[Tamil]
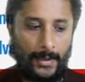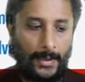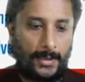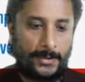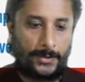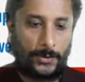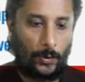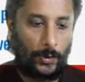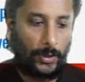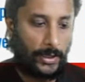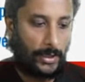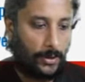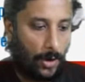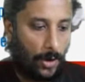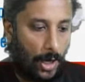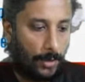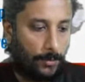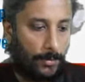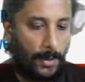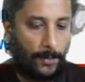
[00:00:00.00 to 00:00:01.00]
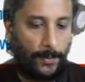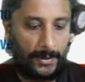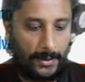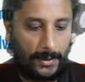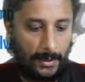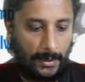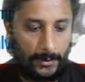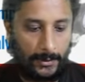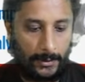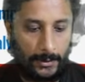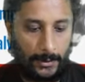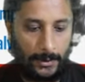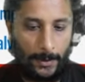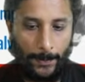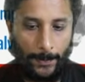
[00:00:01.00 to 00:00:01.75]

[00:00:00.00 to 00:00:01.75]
ஸோ இது இது நார்மலாக பார்த்தீங்கன்னா வந்து இந்த பிக்